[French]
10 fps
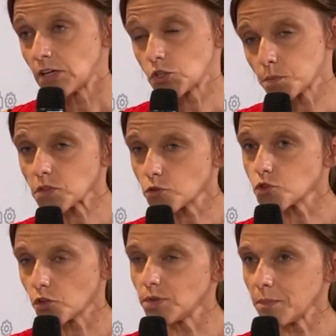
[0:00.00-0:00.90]
Et je pense
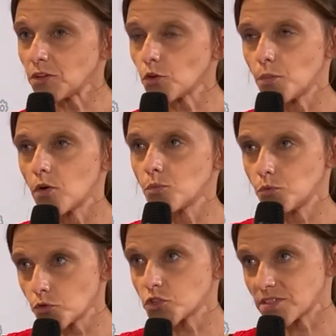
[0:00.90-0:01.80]
qu'aujourd'hui, les métropoles ont
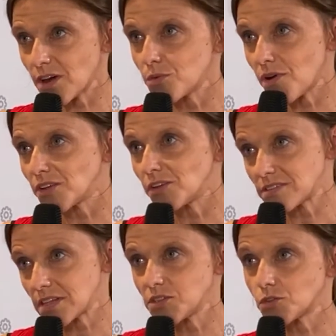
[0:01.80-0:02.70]
beaucoup de choses à revoir dans leur
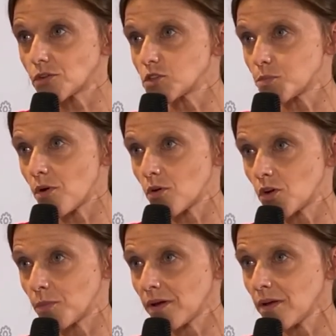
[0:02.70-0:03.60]
service de transport en
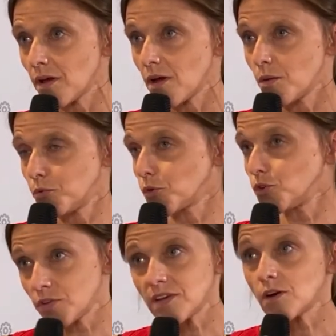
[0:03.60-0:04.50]
commun pour
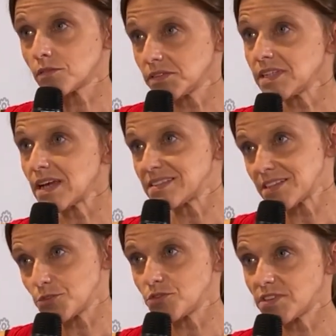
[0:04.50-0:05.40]
donner envie à
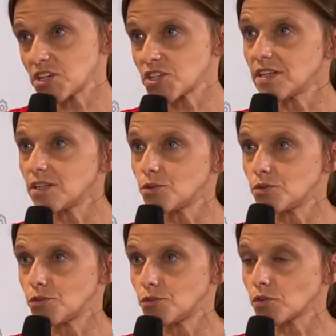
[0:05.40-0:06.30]
ces usagers
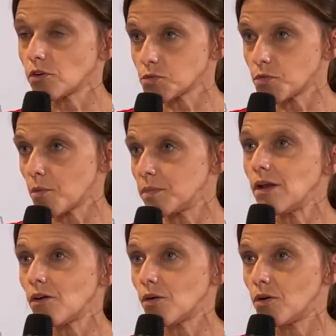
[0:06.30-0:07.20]
de, transformer
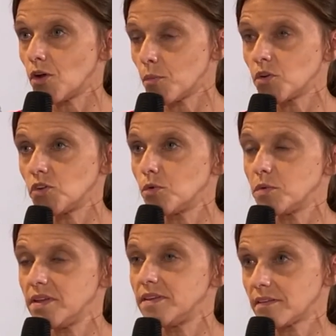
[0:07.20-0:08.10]
euh, leur, mode de
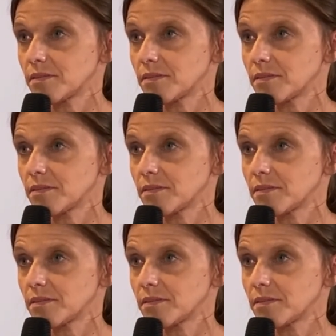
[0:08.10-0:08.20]
mobilité.